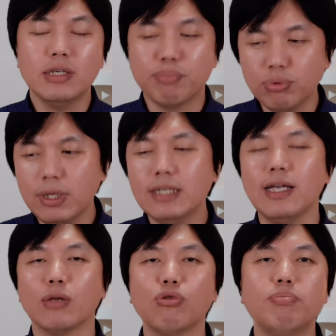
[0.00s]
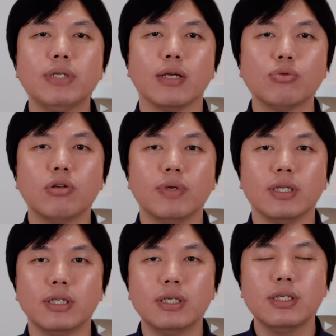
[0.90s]
这不是他想做不想做的问
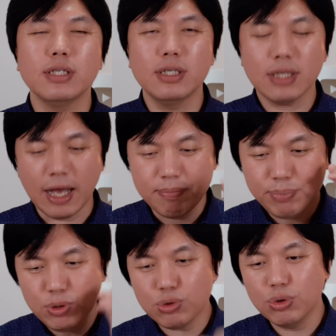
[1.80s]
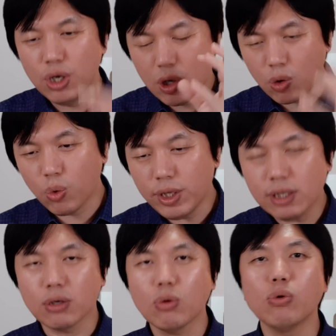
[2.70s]
题，这是一个他必须规
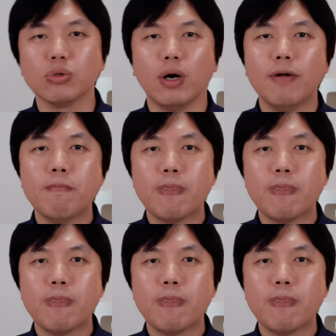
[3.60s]
定的动作。